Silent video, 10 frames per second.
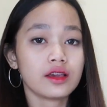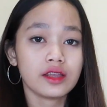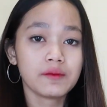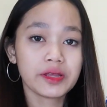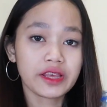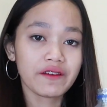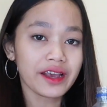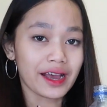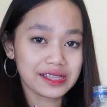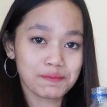ini
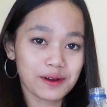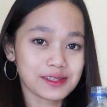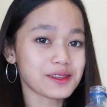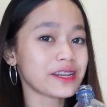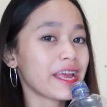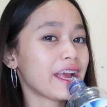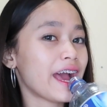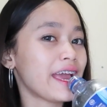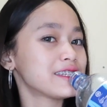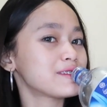BTW nggak sponsor ya
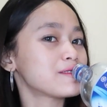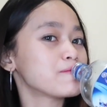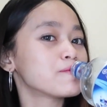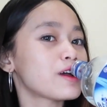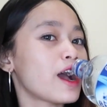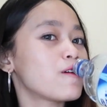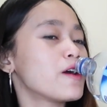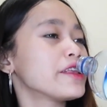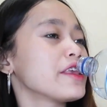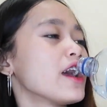guys,
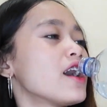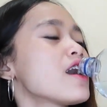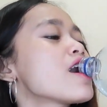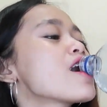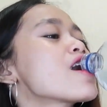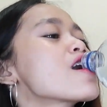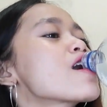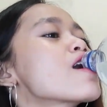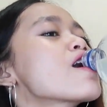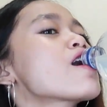aquanya.
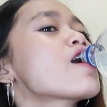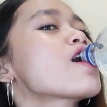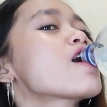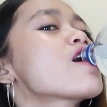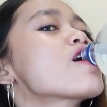Hmm.